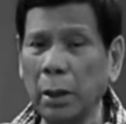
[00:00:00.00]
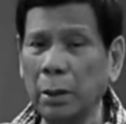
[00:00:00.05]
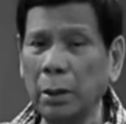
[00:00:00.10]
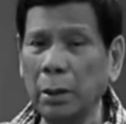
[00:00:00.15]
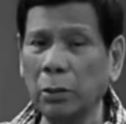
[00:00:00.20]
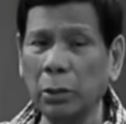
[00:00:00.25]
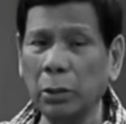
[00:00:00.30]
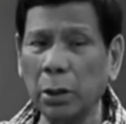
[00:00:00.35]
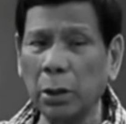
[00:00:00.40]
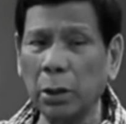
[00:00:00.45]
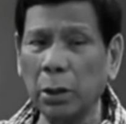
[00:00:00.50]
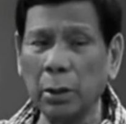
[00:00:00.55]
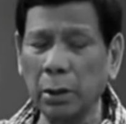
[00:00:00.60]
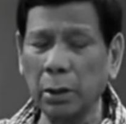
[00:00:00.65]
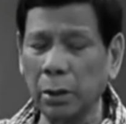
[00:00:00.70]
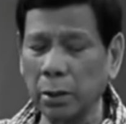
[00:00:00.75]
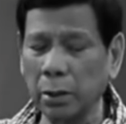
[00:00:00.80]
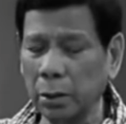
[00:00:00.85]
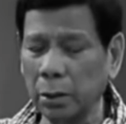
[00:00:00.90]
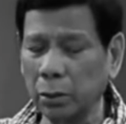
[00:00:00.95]
Wala, hindi ko
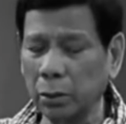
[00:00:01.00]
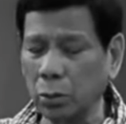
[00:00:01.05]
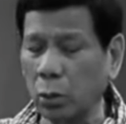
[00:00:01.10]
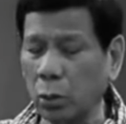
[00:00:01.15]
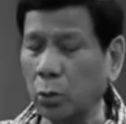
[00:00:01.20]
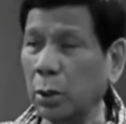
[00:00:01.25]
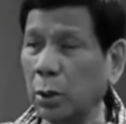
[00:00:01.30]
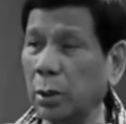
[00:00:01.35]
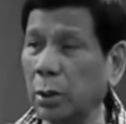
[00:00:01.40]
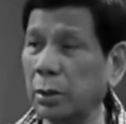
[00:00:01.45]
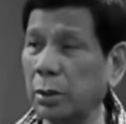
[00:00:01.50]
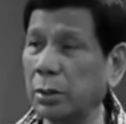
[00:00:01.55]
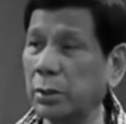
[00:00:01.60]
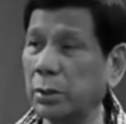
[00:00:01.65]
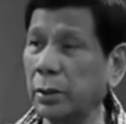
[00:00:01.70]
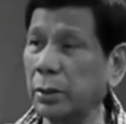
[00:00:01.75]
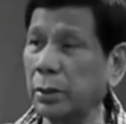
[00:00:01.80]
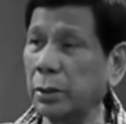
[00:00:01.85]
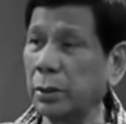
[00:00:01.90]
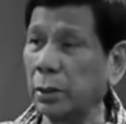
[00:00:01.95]
talaga. Total
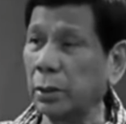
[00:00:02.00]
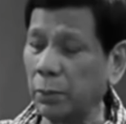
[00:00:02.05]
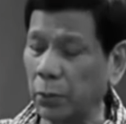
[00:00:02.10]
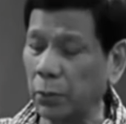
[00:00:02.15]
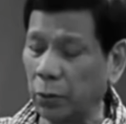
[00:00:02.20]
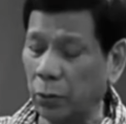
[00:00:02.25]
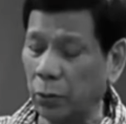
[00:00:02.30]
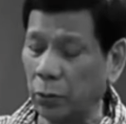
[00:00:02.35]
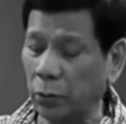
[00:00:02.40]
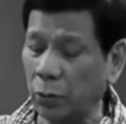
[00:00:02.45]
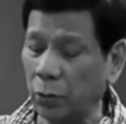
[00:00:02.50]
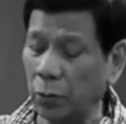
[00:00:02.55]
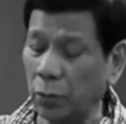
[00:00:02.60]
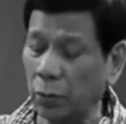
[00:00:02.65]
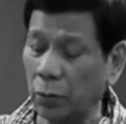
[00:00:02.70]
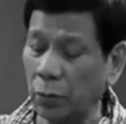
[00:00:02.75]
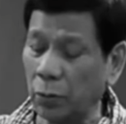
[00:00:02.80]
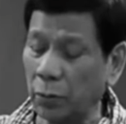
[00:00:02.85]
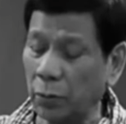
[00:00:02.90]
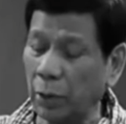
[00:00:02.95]
stranger. Pero
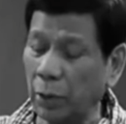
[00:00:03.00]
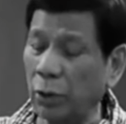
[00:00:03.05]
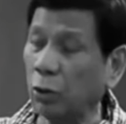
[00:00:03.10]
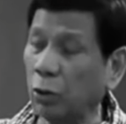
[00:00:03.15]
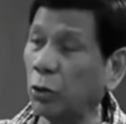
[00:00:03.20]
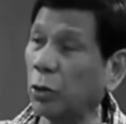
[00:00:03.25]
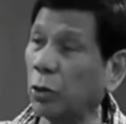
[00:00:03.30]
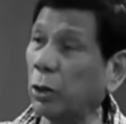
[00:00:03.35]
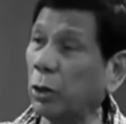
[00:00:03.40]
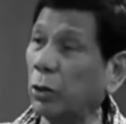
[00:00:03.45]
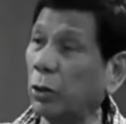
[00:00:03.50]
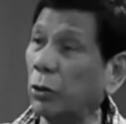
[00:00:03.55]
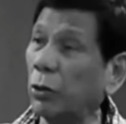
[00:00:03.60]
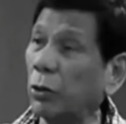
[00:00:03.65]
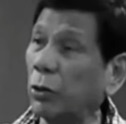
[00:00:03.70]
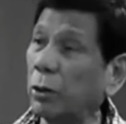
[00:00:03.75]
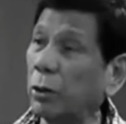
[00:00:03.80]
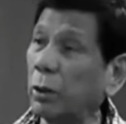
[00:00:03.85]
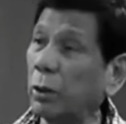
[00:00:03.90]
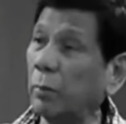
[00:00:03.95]
nung mayor
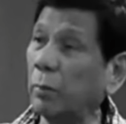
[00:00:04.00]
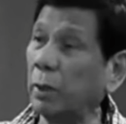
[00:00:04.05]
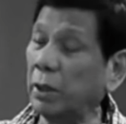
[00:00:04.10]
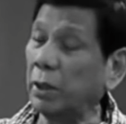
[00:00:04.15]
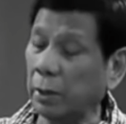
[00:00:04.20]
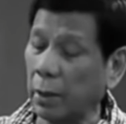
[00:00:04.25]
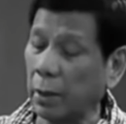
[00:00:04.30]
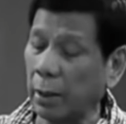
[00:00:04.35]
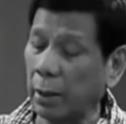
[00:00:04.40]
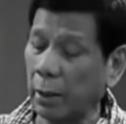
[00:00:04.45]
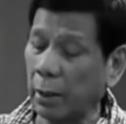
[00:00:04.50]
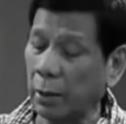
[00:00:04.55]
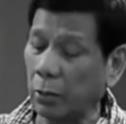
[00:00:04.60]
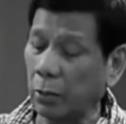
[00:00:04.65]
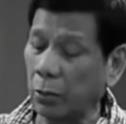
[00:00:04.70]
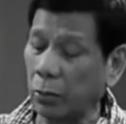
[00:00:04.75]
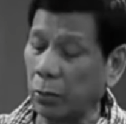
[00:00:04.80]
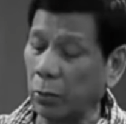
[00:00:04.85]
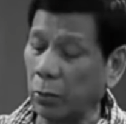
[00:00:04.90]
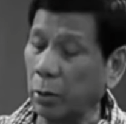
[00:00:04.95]
ako,
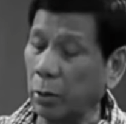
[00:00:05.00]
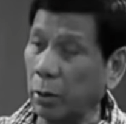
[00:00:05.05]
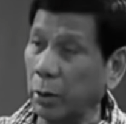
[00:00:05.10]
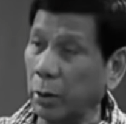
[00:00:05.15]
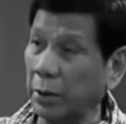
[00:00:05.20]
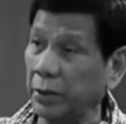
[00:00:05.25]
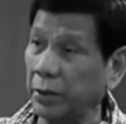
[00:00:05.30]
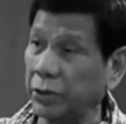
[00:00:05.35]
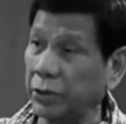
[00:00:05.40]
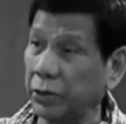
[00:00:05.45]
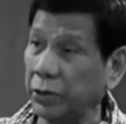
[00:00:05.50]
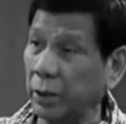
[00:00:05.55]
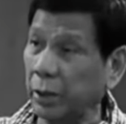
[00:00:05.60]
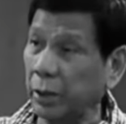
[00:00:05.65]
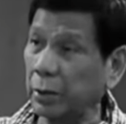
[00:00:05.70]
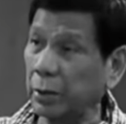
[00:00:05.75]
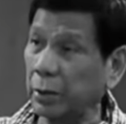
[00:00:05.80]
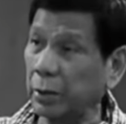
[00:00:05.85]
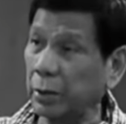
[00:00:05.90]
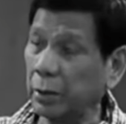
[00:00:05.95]
nabalitaan kong galit
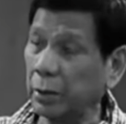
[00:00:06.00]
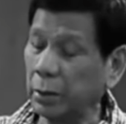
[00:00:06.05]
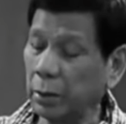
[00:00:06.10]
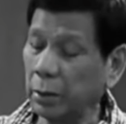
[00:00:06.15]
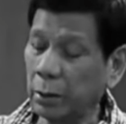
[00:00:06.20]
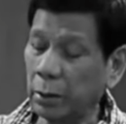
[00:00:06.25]
siya.